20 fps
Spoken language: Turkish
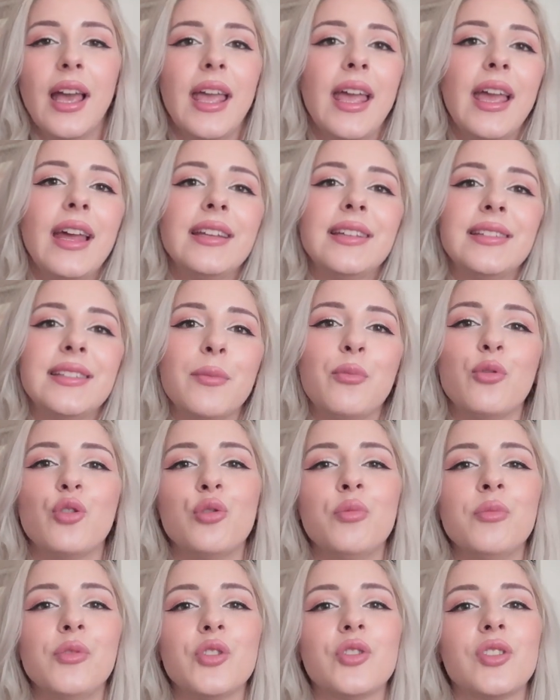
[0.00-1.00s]
Eğer kitap
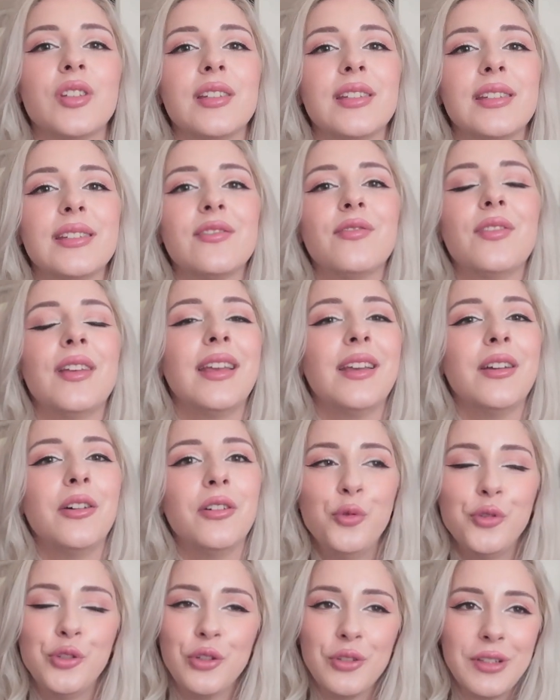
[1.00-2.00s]
okumuyorsanız ve
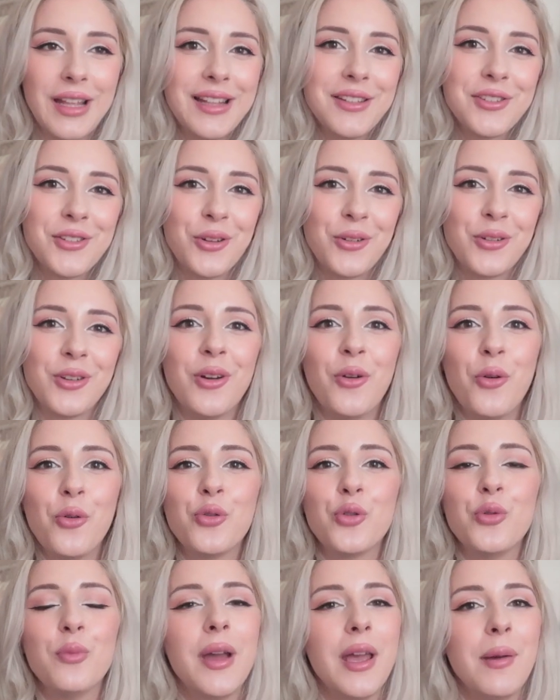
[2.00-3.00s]
videodan sonra
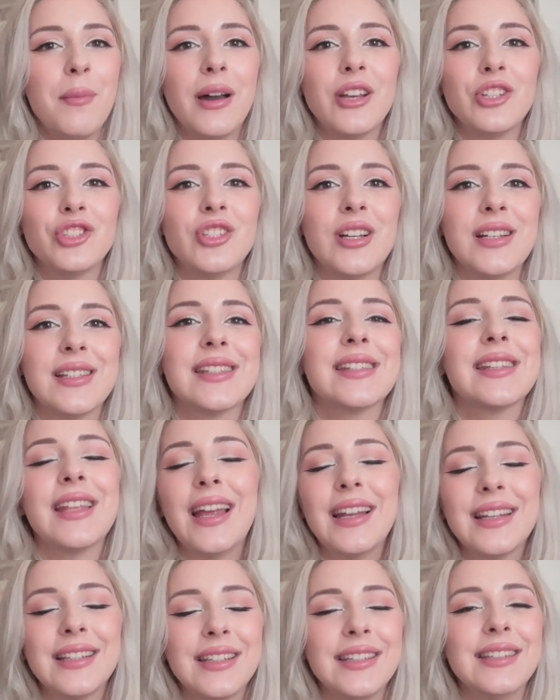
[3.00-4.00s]
okumaya başlarsanız
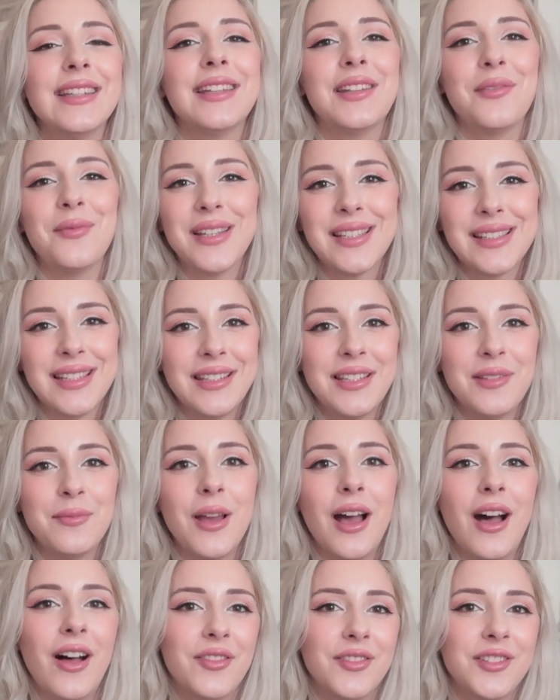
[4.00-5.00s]
eğer ki ne demek
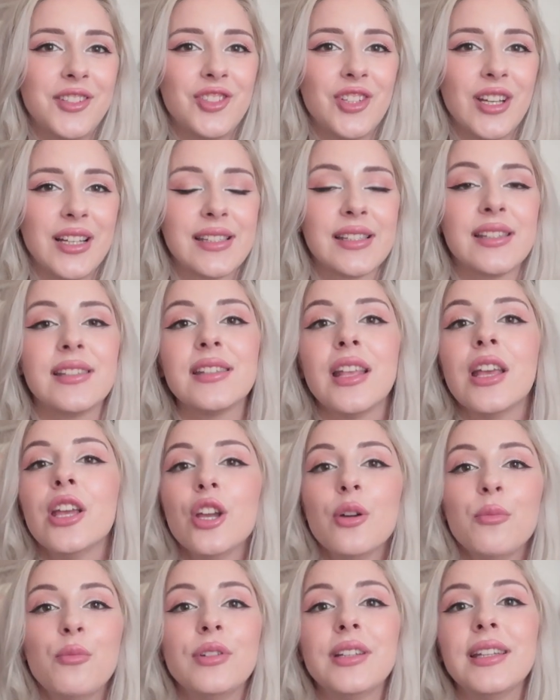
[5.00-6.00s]
istediğimi anlayacaksınız.
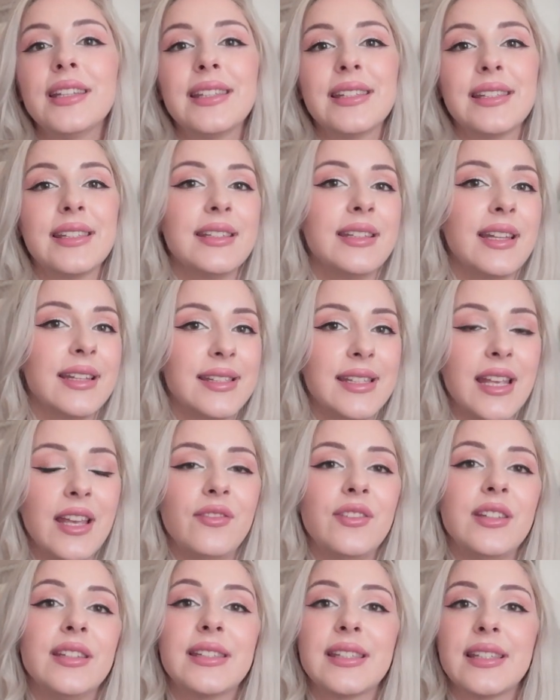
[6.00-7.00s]
Burada sizin de
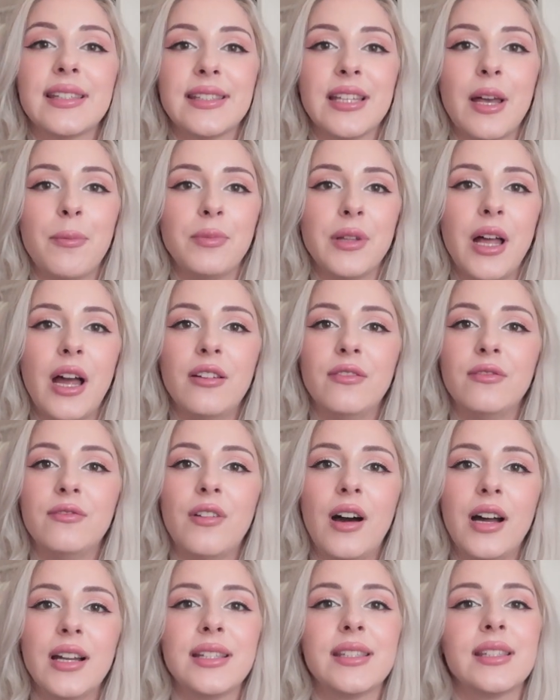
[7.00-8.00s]
sevdiğiniz kitaplar
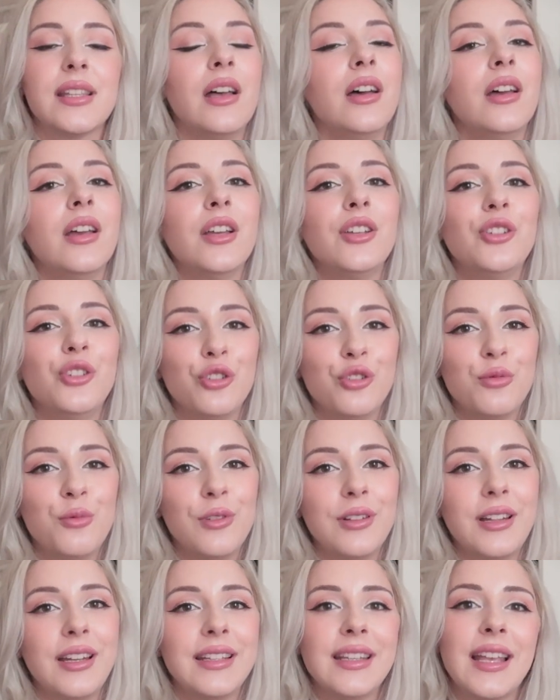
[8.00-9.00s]
varsa yorum
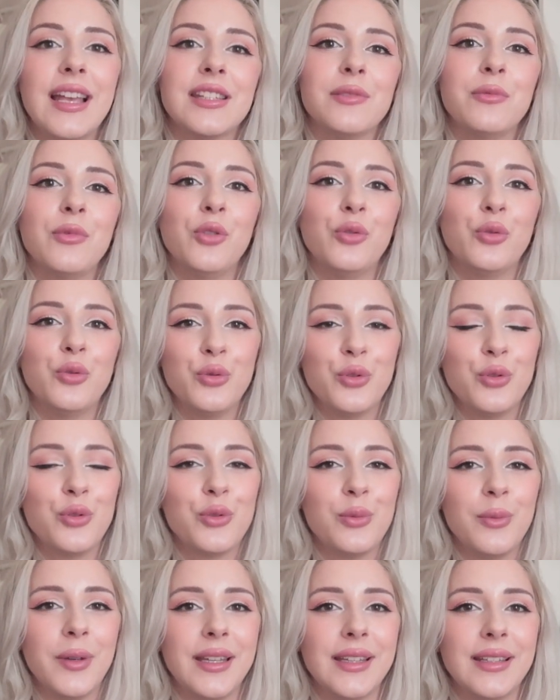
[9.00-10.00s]
olarak yazmayı
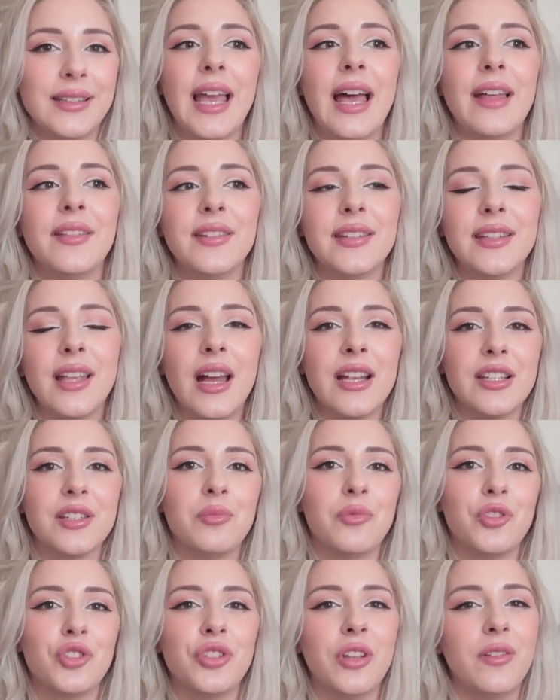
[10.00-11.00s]
unutmayın. Kendi
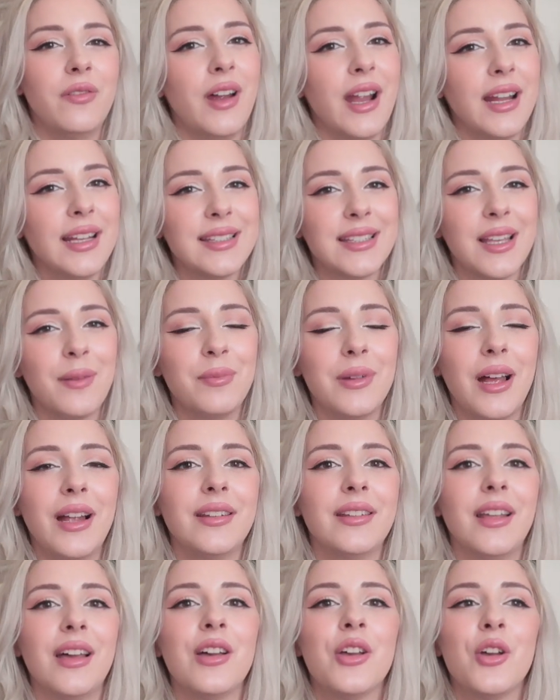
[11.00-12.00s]
tarzım dışında farklı
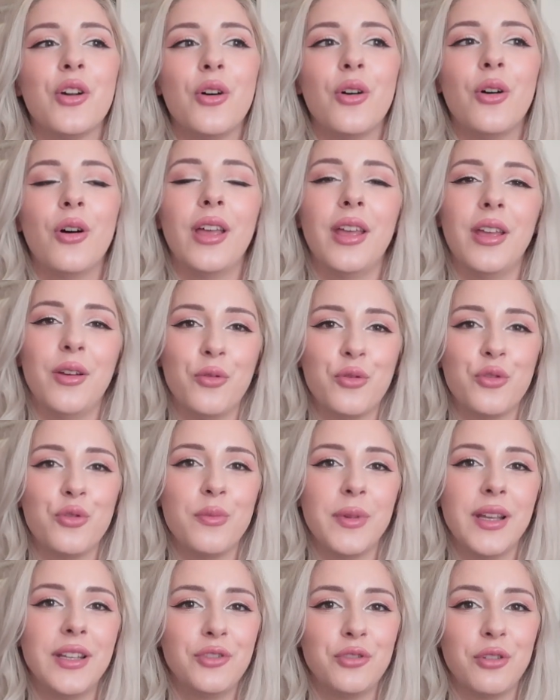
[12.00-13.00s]
kitaplarda e,
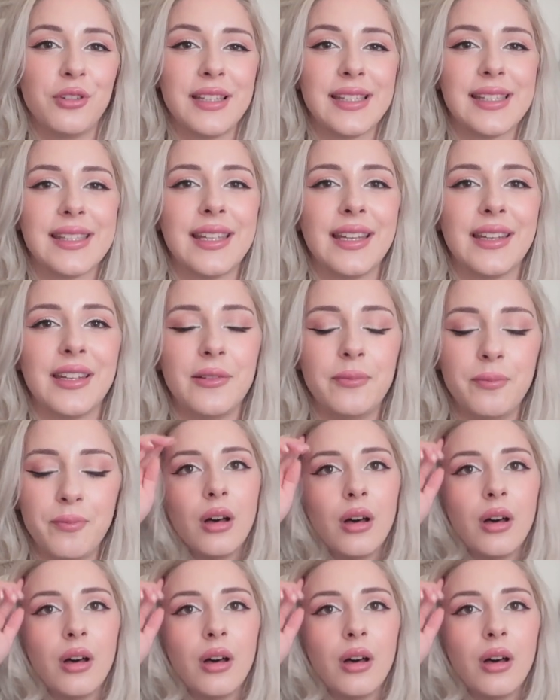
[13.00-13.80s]
okumayı çok isterim.